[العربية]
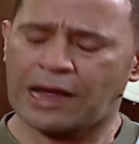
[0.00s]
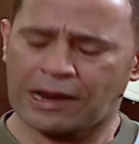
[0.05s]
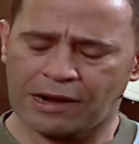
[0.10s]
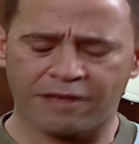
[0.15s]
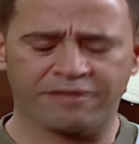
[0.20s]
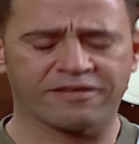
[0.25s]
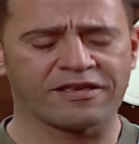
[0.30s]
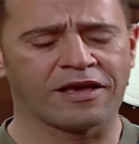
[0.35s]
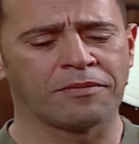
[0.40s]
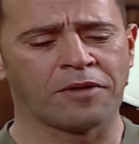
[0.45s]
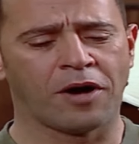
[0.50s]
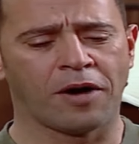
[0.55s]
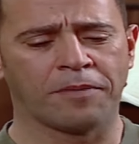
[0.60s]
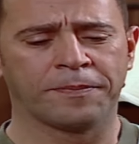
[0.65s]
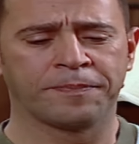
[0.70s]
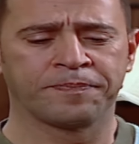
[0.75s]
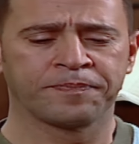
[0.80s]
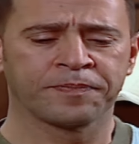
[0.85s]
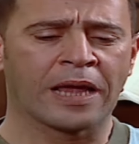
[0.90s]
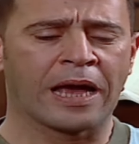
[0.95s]
خلاص يا
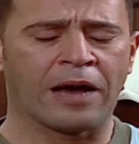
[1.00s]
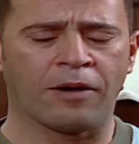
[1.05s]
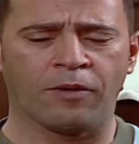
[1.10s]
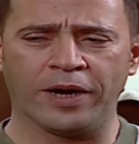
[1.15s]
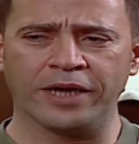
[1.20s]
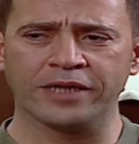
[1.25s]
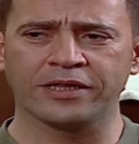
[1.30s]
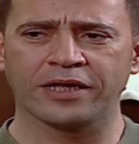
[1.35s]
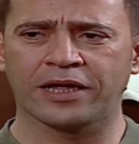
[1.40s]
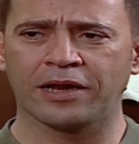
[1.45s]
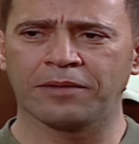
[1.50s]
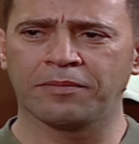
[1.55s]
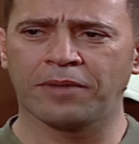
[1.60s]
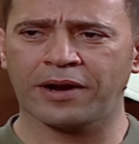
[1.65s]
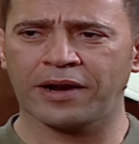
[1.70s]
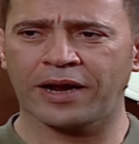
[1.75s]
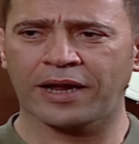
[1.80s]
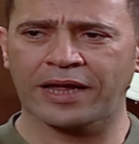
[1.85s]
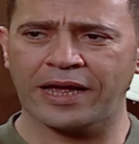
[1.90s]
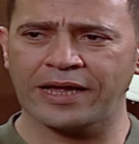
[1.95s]
ماما اوعدك
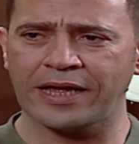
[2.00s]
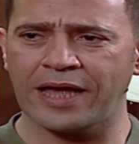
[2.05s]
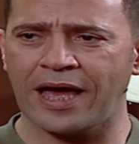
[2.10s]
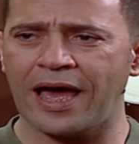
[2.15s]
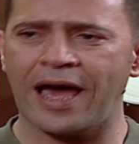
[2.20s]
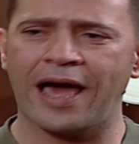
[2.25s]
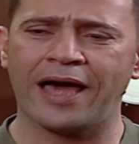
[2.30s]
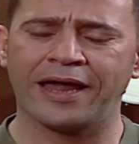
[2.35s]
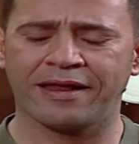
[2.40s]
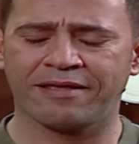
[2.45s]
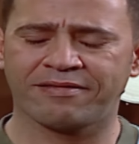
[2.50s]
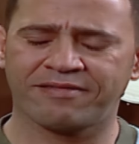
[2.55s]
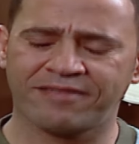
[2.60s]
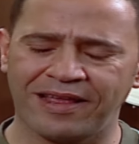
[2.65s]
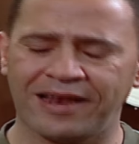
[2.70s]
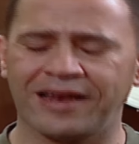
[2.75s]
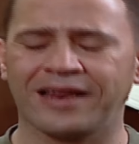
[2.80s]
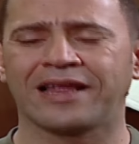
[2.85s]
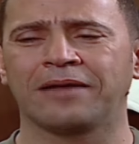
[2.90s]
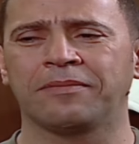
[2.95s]
المره الجايه
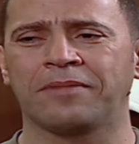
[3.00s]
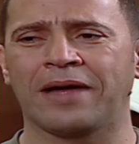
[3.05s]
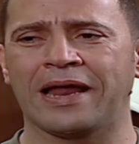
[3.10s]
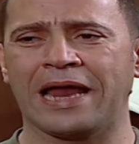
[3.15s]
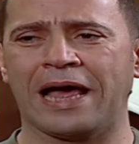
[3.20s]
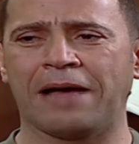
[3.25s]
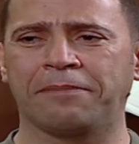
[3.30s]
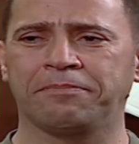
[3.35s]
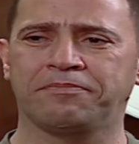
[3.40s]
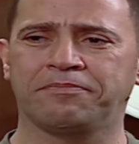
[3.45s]
هنزلك الملعب انت